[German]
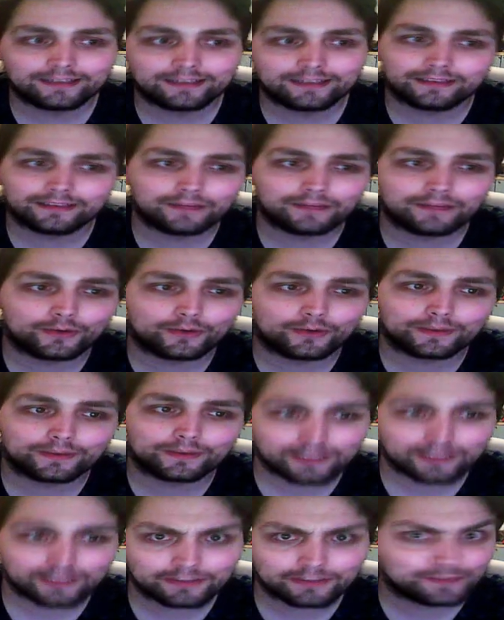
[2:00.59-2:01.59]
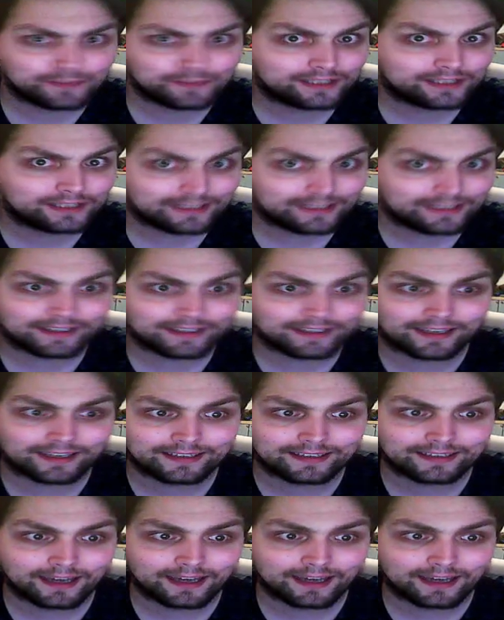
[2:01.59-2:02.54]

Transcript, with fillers: die mein übertriebenes Spielen nicht erkannt